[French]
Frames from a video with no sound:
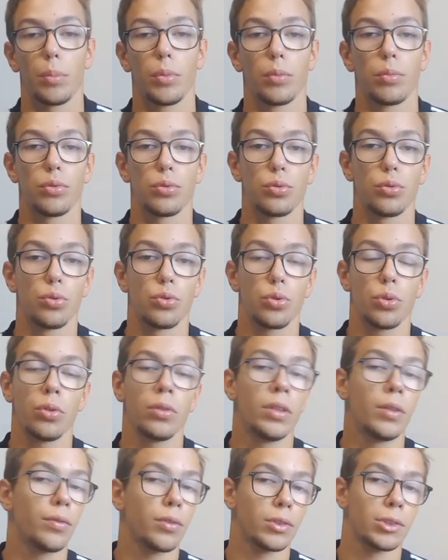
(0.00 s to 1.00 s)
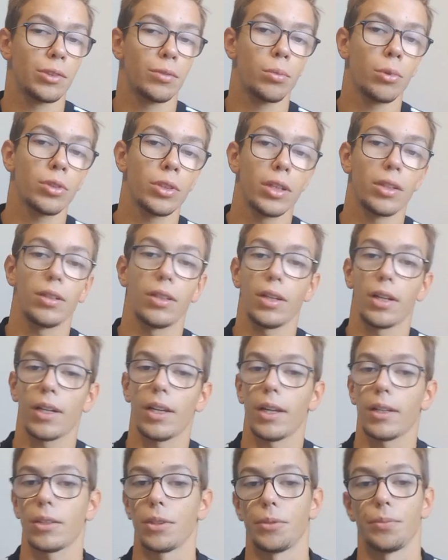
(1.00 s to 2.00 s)
peu plus du jeu, défensivement, on a été
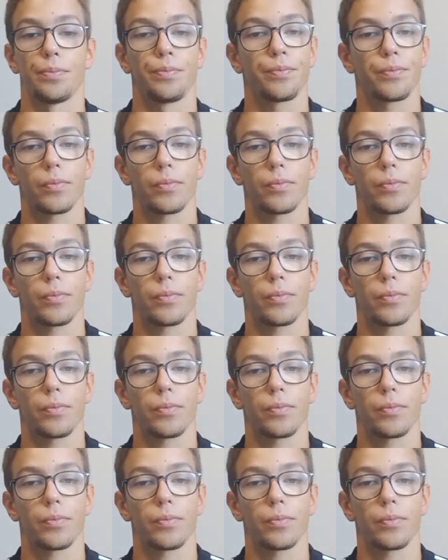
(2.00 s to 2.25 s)
claqué.